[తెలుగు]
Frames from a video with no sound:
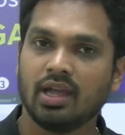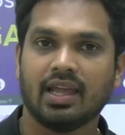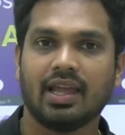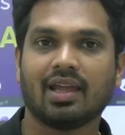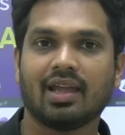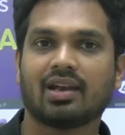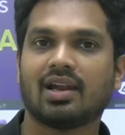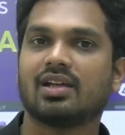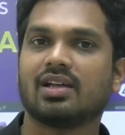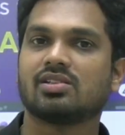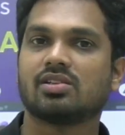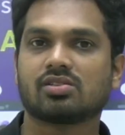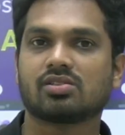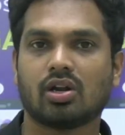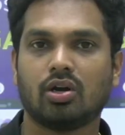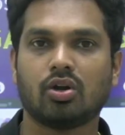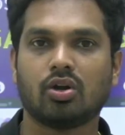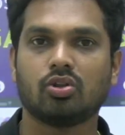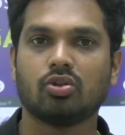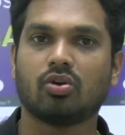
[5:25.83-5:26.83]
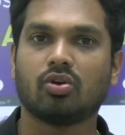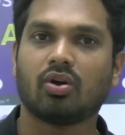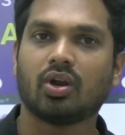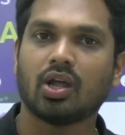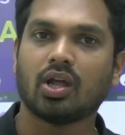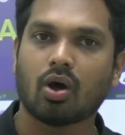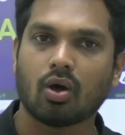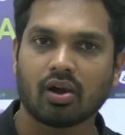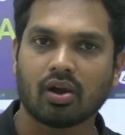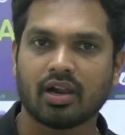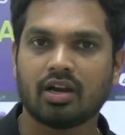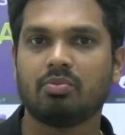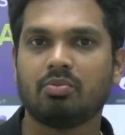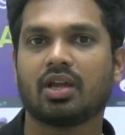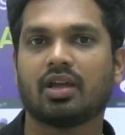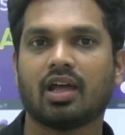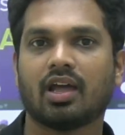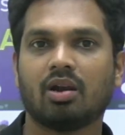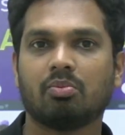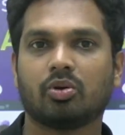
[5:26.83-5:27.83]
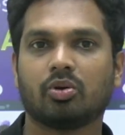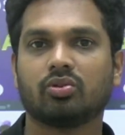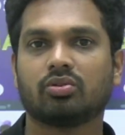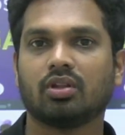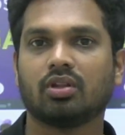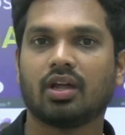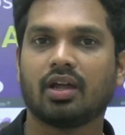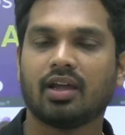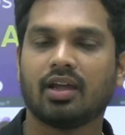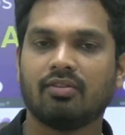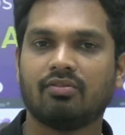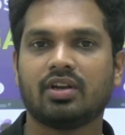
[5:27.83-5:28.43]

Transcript: ఏ క్లాసెస్ కంటిన్యూ అవ్వాలి ఆన్లైన్ మీకు హెల్ప్ అవుతుందా